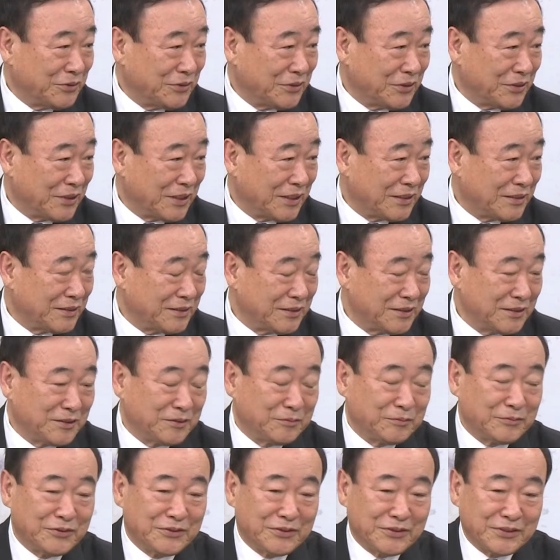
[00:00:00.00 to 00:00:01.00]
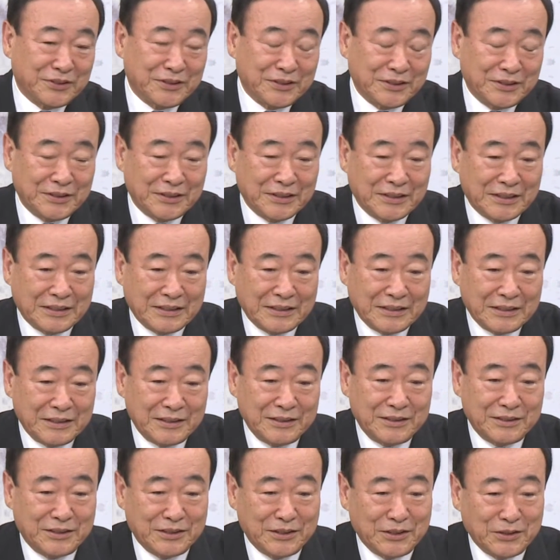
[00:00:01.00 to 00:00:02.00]
분들이라든지 이런 분들이
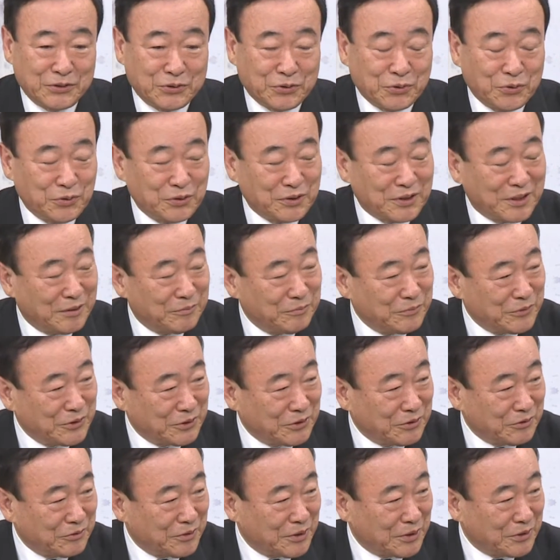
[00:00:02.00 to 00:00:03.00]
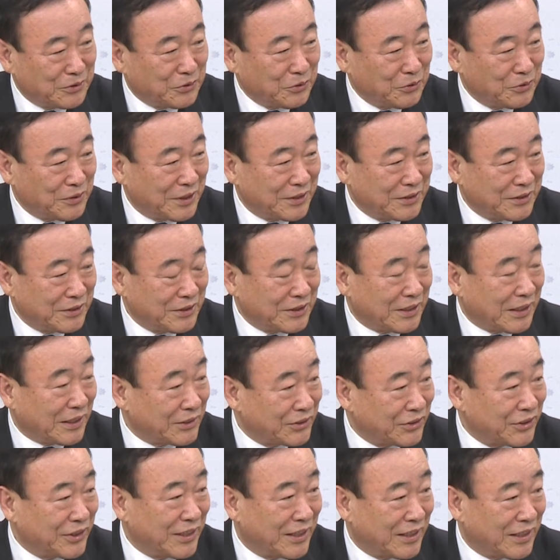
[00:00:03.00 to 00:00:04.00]
인천에 좋은 감정과 좋은 애정을
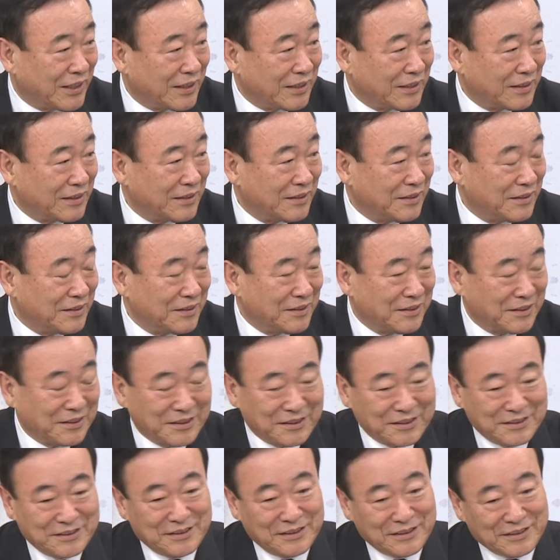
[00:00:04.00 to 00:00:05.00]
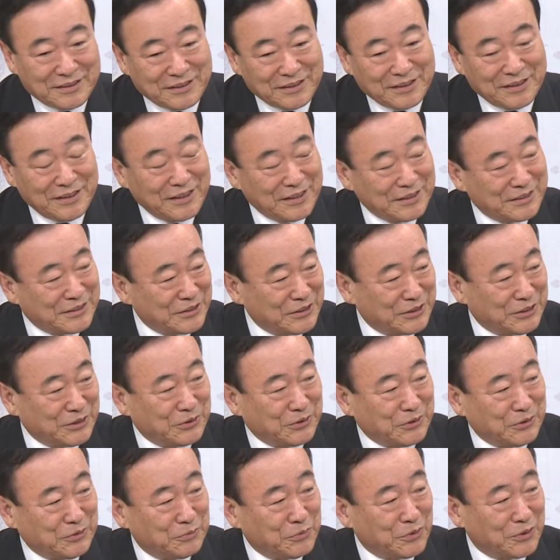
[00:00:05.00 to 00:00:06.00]
가져야 그, 그래야
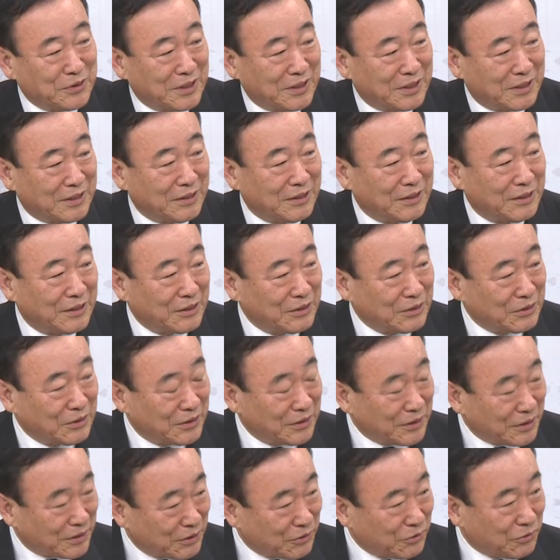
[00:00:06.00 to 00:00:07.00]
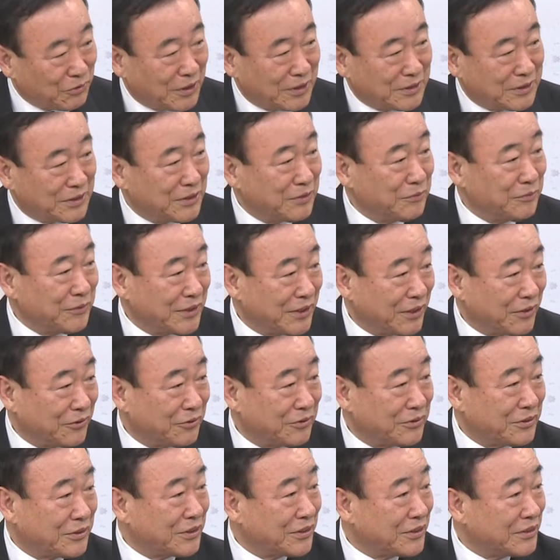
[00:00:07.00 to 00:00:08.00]
그것이 또 뭔가 이렇게 예, 들어와서 힘이
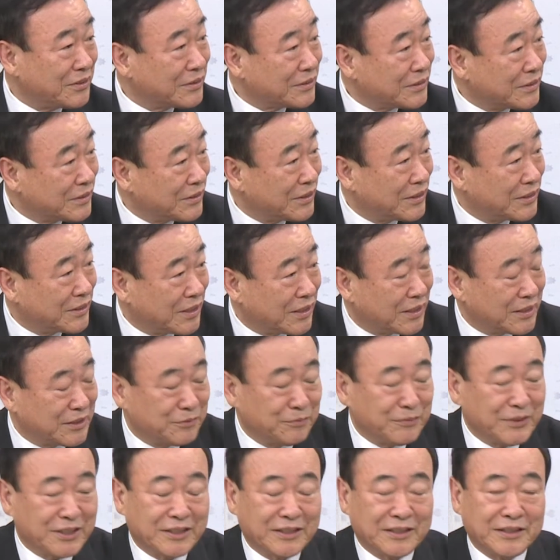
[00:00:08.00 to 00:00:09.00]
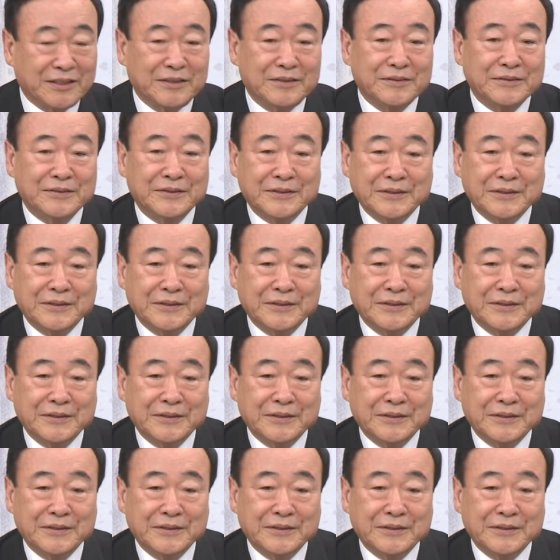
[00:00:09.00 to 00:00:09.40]
되고 그래, 그래 되지 않겠습니까?